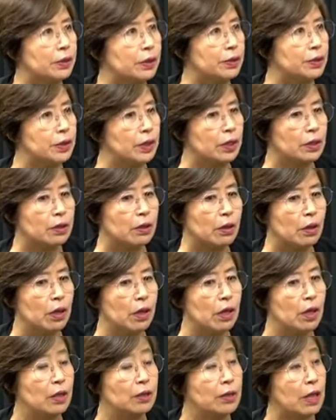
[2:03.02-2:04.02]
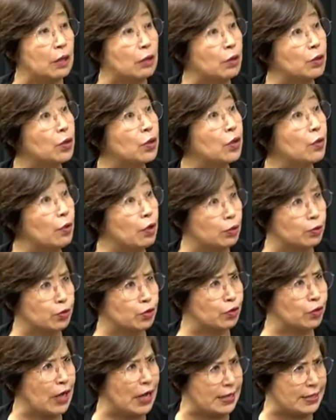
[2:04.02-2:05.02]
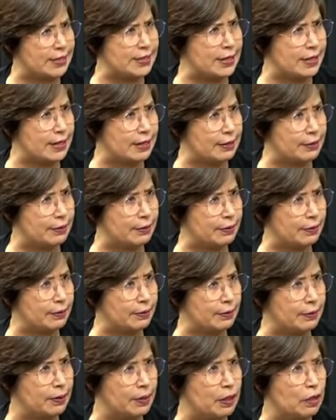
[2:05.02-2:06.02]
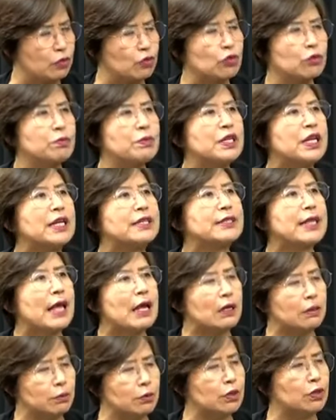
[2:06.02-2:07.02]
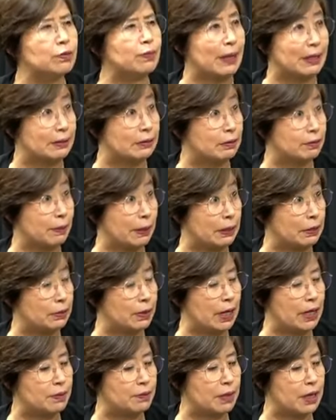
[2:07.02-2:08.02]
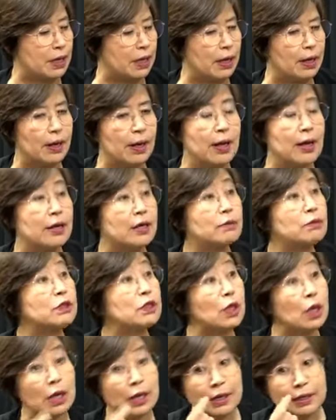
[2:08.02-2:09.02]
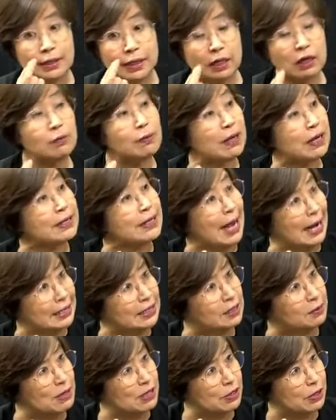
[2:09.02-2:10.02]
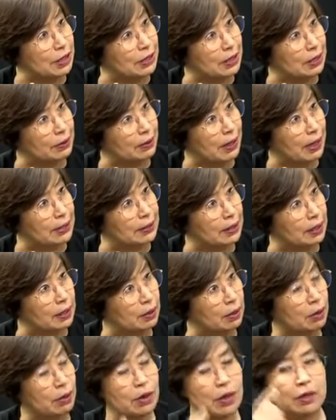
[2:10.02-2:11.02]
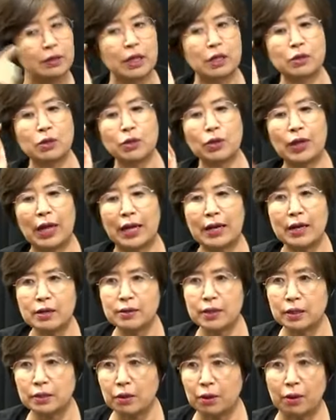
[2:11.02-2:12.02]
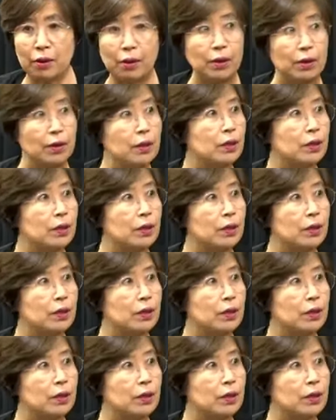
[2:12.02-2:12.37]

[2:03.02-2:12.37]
거는 대통령이 월급 주는 거 아니잖아요. 그렇죠. 국민의 세금으로 받은, 음. 받는 거 아닙니까? 그러면 티끌만한 양심이 있어야 되는 거 아니에요. 대통령이 하라 그래도